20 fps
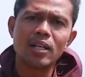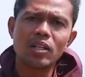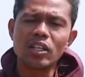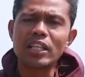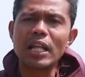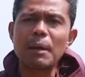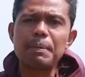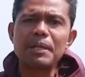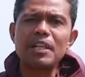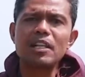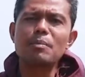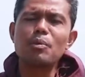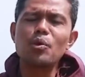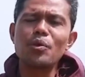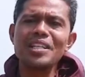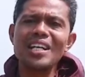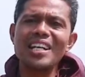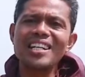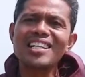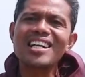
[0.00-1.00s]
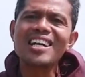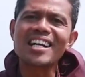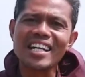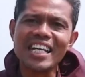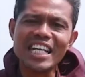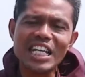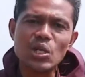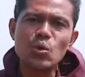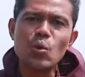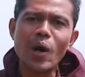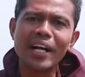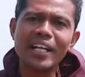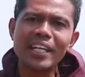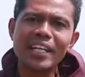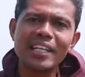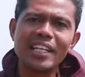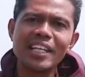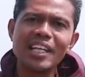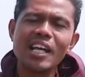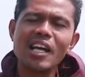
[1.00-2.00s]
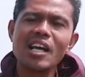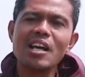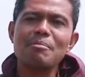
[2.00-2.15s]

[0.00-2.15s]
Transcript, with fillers: tetapi kemudian kerinduan ini